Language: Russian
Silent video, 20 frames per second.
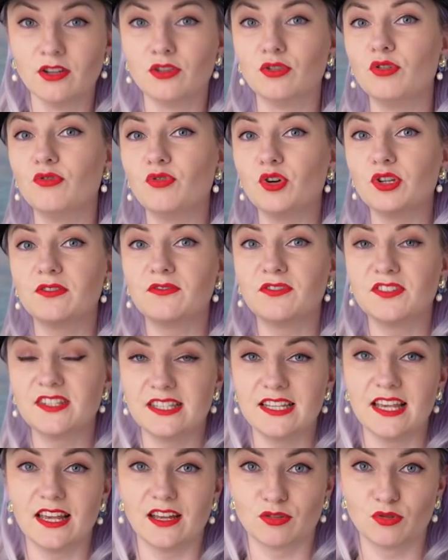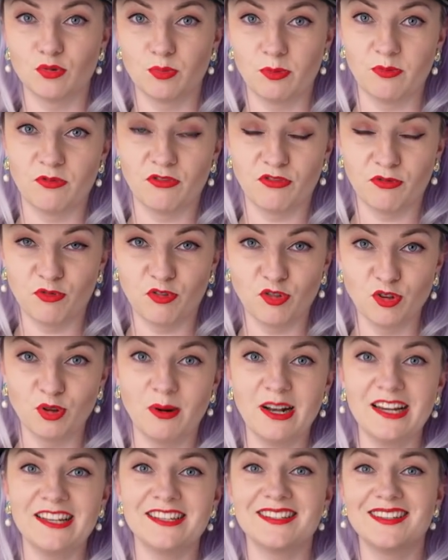Ну вот все туп
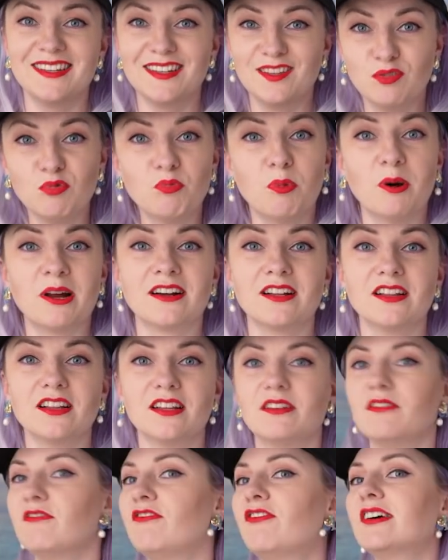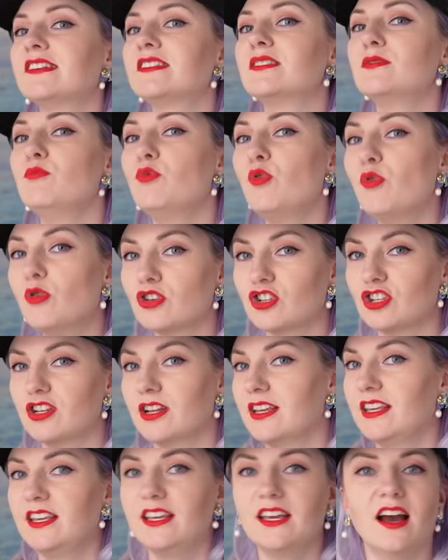футболисты тупорылые. Возможно,
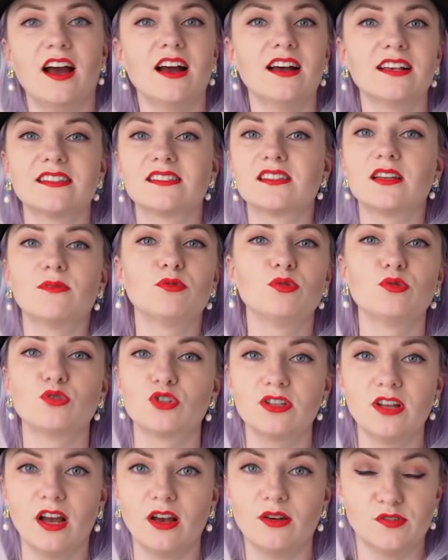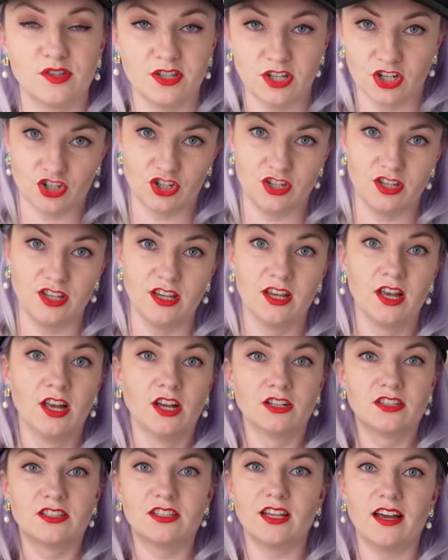я заблуждаюсь, я же не
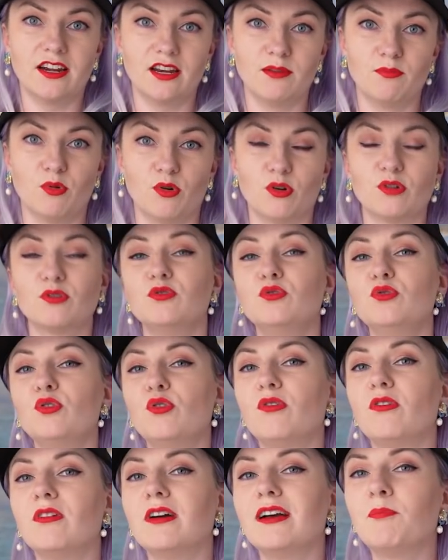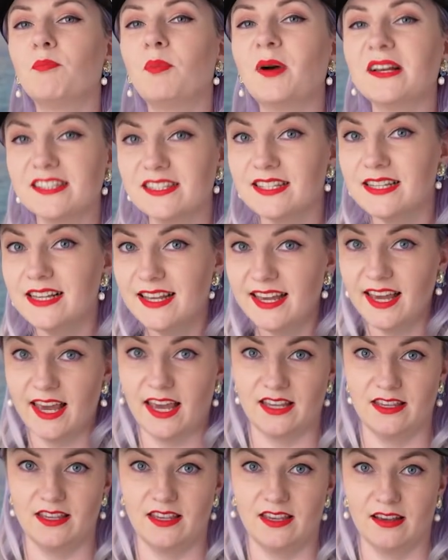царь и бог, но
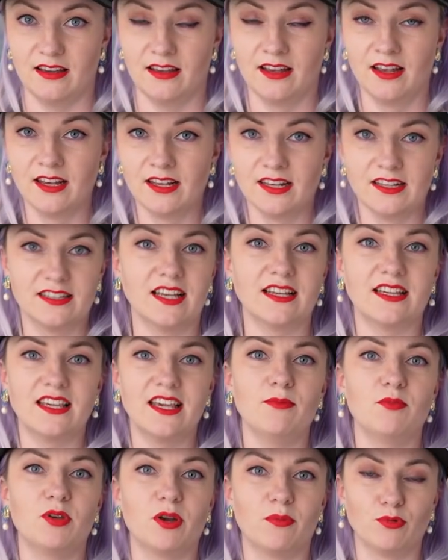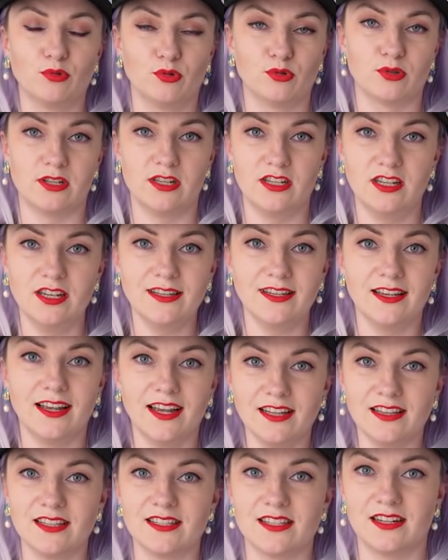последнее – за кем я буду следить,
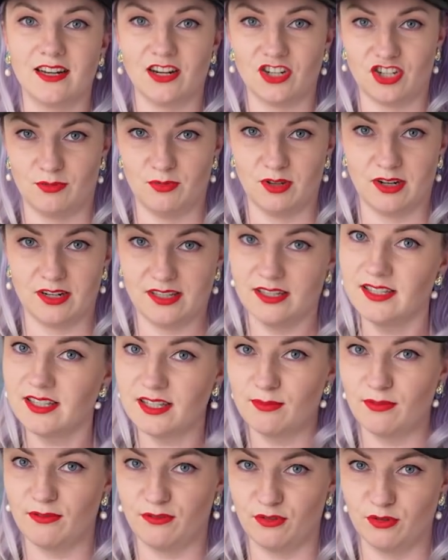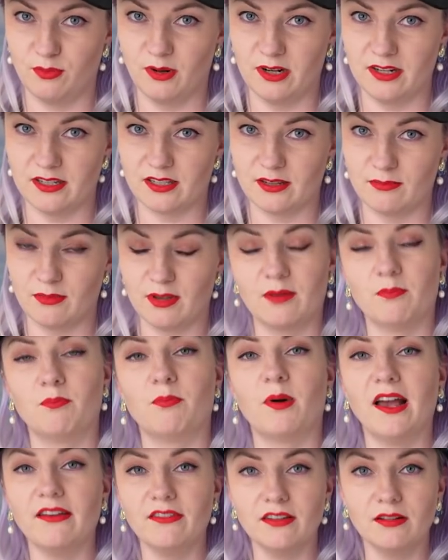это за нашими российскими футболистами.
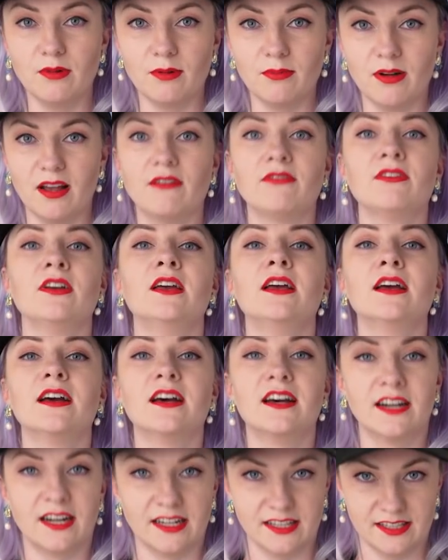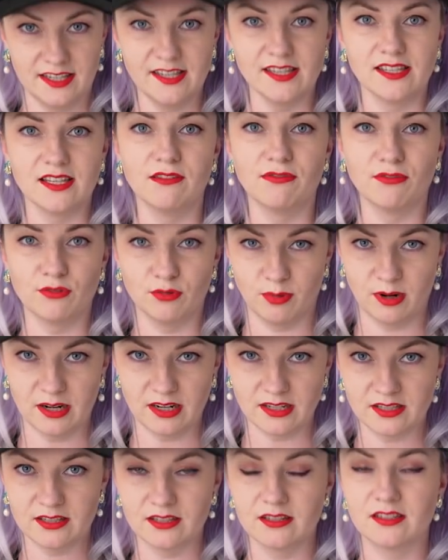Павел Мамаев – российский
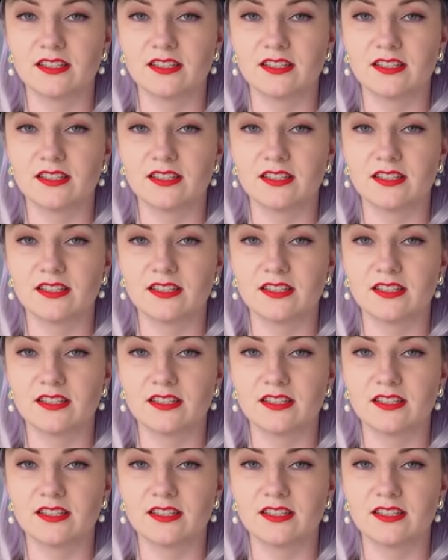футболист.